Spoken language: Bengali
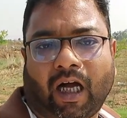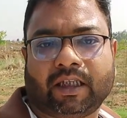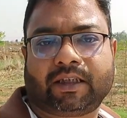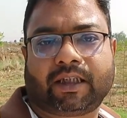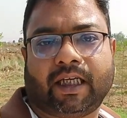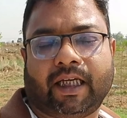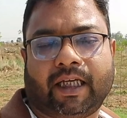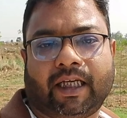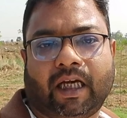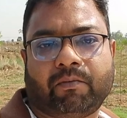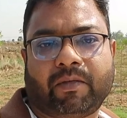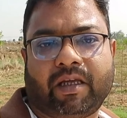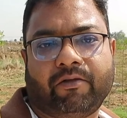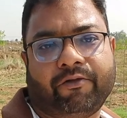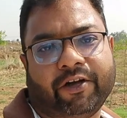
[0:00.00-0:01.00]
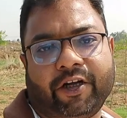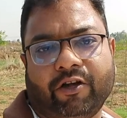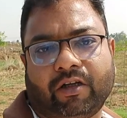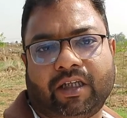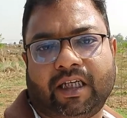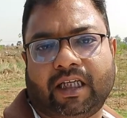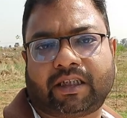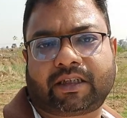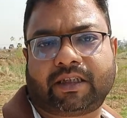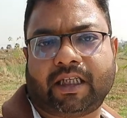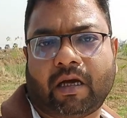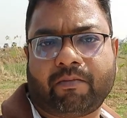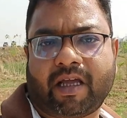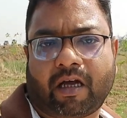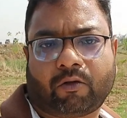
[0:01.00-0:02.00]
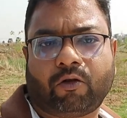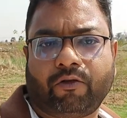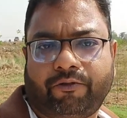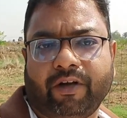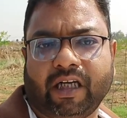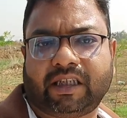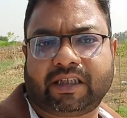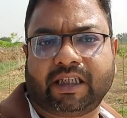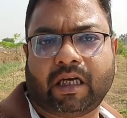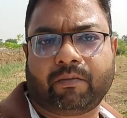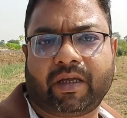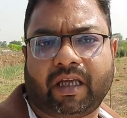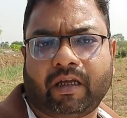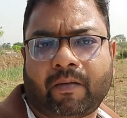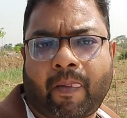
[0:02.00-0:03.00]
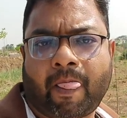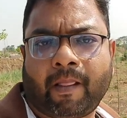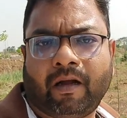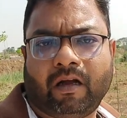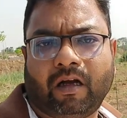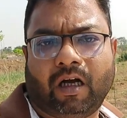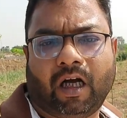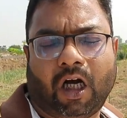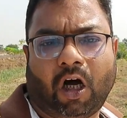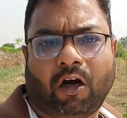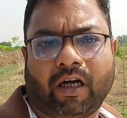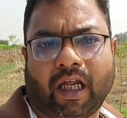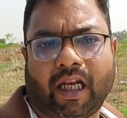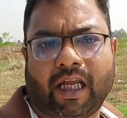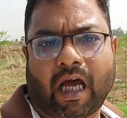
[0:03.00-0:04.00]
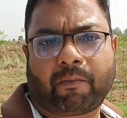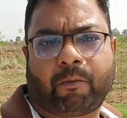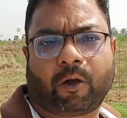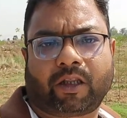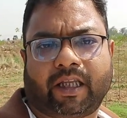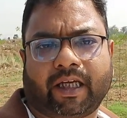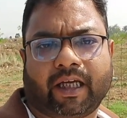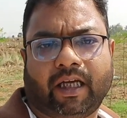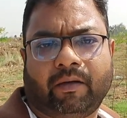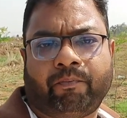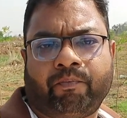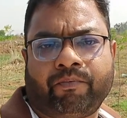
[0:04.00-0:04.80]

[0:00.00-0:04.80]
আজকে আমি ভিডিও নিয়ে এসেছি আমি এখন ফিরছি আমি অন্ডাল এয়ারপোর্ট থেকে